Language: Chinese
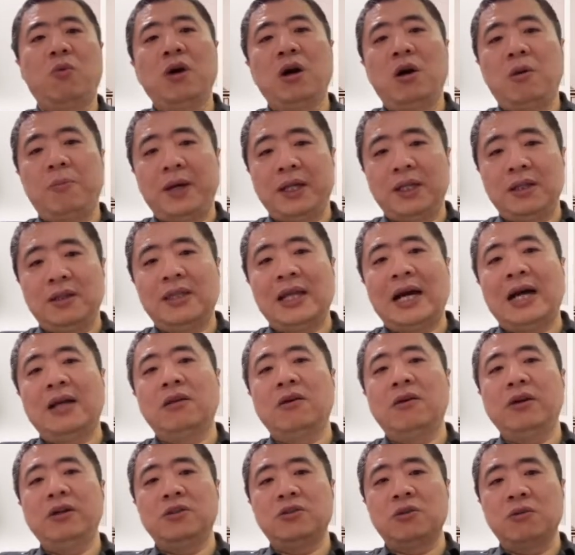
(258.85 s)
我要把它达
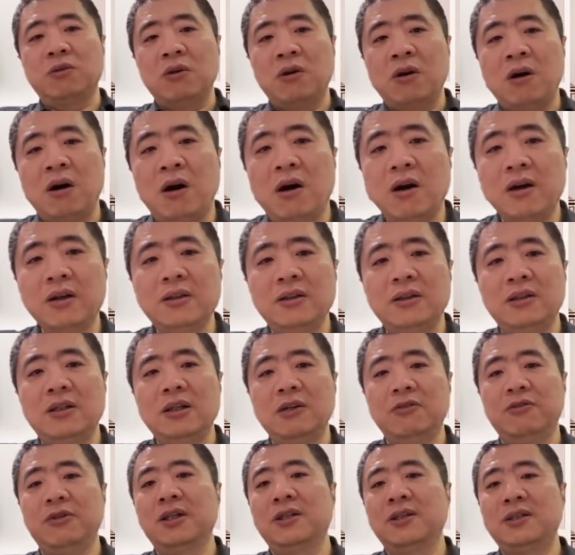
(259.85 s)
到一种
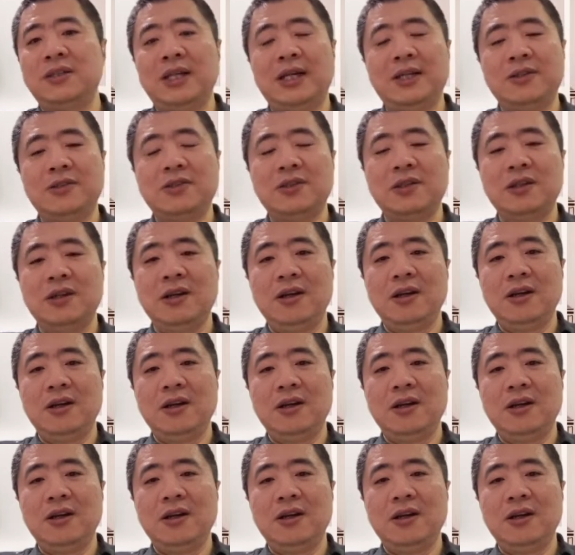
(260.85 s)
cognitive access，